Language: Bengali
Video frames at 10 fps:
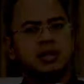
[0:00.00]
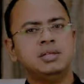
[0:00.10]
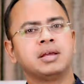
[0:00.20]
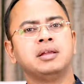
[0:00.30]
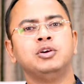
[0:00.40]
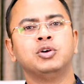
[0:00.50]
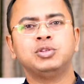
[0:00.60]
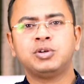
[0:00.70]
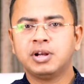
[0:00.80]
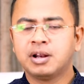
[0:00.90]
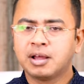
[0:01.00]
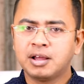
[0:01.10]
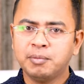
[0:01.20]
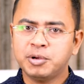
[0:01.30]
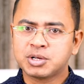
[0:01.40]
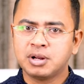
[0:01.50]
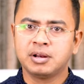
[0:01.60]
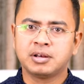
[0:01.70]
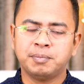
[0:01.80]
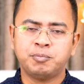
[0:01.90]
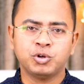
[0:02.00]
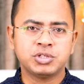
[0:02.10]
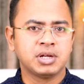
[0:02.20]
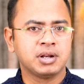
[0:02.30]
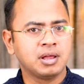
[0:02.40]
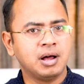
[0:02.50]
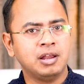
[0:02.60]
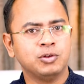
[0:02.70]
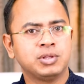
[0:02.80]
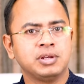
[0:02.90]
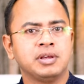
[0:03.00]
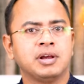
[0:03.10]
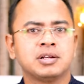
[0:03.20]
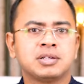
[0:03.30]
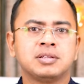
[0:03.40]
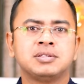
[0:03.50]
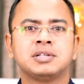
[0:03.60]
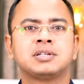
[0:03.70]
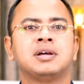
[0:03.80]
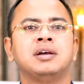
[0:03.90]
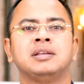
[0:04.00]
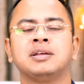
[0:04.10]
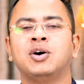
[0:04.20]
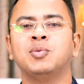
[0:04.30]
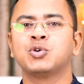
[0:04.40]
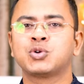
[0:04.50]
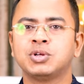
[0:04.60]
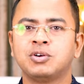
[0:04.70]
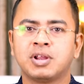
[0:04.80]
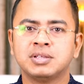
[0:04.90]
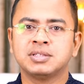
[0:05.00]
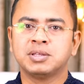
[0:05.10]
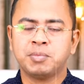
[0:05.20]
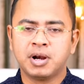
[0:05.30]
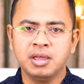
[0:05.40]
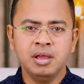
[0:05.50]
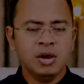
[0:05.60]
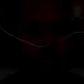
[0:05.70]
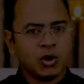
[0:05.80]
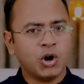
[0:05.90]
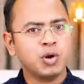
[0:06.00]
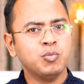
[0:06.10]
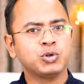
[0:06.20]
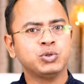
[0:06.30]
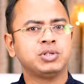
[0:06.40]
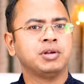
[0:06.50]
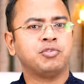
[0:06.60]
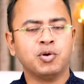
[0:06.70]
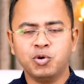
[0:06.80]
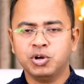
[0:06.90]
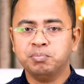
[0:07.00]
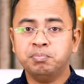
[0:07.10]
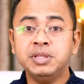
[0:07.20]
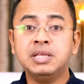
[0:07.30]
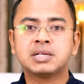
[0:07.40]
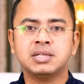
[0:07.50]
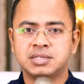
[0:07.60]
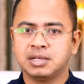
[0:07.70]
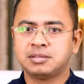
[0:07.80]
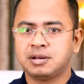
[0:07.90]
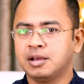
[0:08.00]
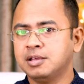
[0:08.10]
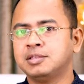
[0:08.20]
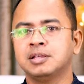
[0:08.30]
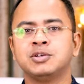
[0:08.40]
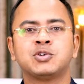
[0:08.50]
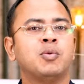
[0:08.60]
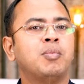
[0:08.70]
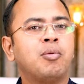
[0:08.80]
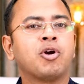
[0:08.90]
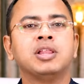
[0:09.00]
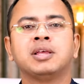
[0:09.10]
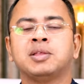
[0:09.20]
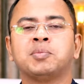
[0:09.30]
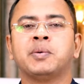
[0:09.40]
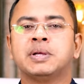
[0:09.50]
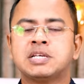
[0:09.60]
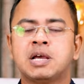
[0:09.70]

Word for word: নিজেকে নিয়ন্ত্রণে রাখা বেশ খানিকটা প্রচারের আলোতে নিয়ে আসার চেষ্টা এটা অবশ্যই করা যেতে পারে কর্মসূত্রে ভ্রমণ বিদেশে যাত্রা ইত্যাদি সম্ভাবনা দেখতে পাওয়া